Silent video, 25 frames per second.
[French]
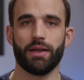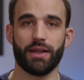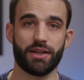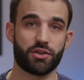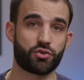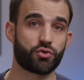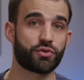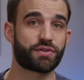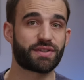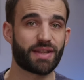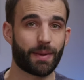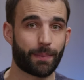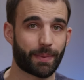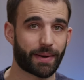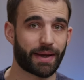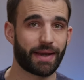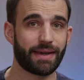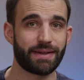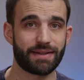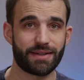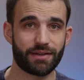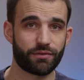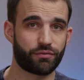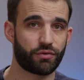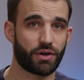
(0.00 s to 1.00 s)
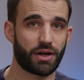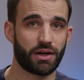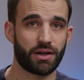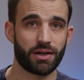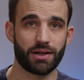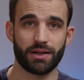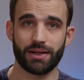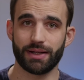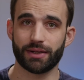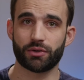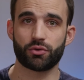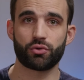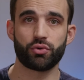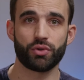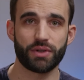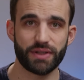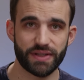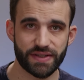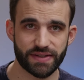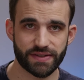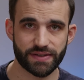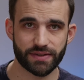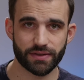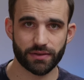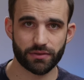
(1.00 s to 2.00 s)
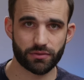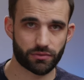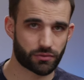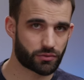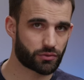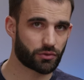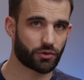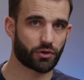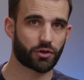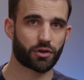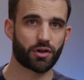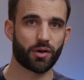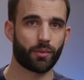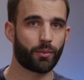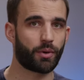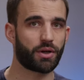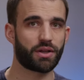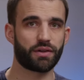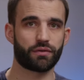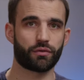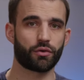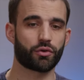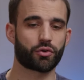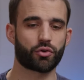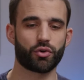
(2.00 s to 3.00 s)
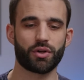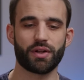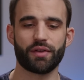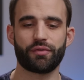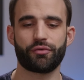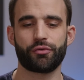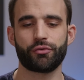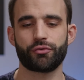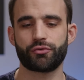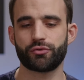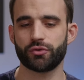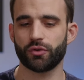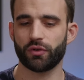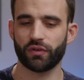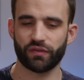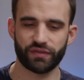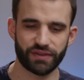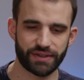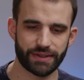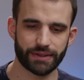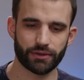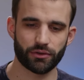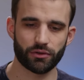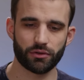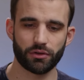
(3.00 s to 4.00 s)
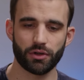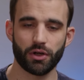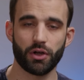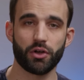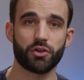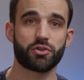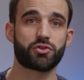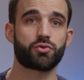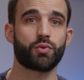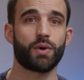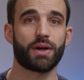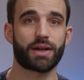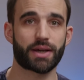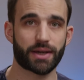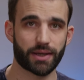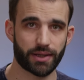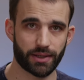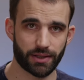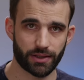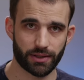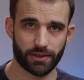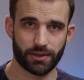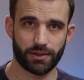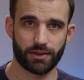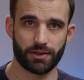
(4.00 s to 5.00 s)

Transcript: Et juste après, il dévoile les coulisses sur comment il veut que les futures vidéos soient créées.